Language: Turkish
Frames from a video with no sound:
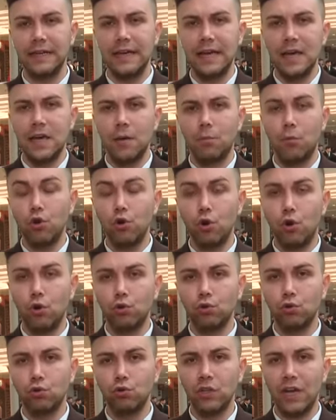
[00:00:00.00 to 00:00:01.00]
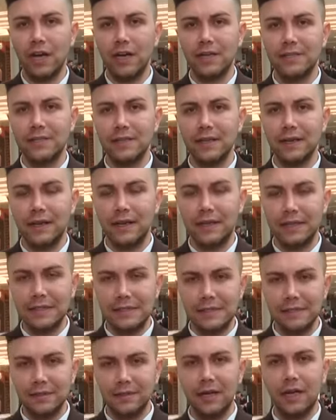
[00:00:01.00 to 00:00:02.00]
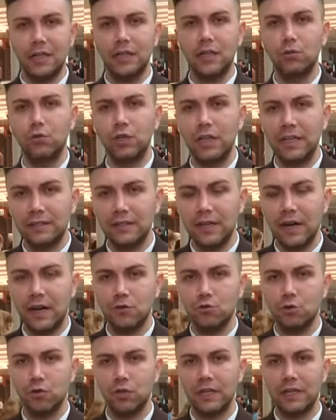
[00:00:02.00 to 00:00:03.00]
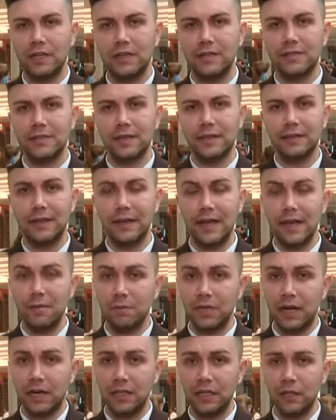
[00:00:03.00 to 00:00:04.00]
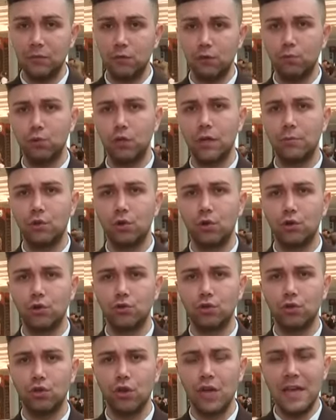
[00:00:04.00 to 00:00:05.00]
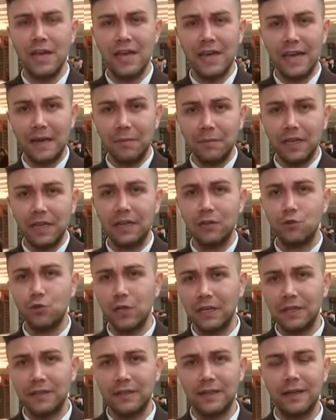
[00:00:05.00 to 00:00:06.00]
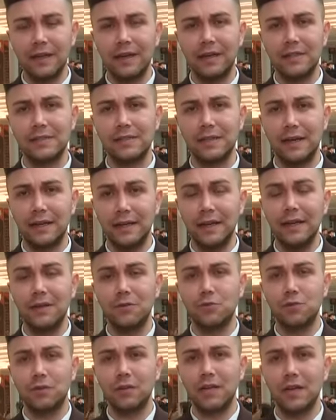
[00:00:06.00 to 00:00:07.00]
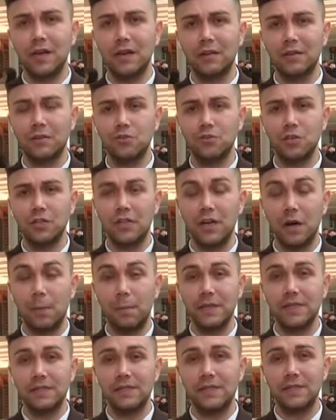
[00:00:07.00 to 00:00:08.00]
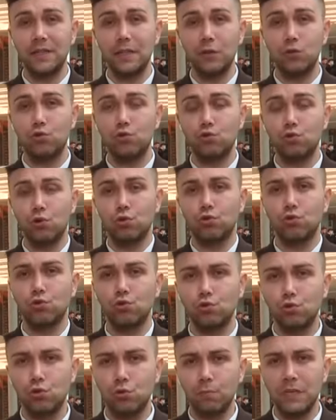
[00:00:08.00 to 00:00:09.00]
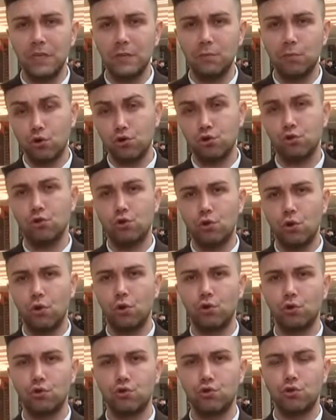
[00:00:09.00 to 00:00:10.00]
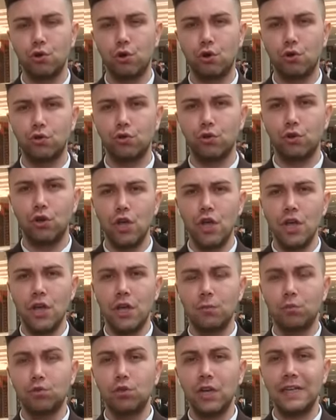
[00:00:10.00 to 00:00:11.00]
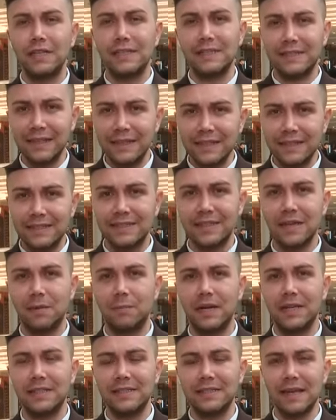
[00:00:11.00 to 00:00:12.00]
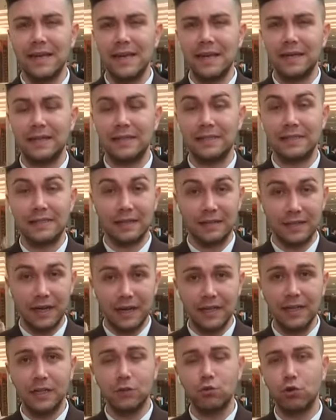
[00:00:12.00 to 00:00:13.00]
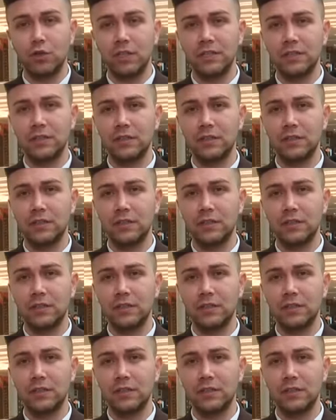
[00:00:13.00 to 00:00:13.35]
Böyle olduğundaysa asıl randevuya ihtiyacı olan insanlar hem hem randevu bulamıyordu hem de içeride hastane içinde yaklaşık kapasitede %30'luk bir boşluk oluşuyordu. Bu da ister istemez e, sadakat oranını da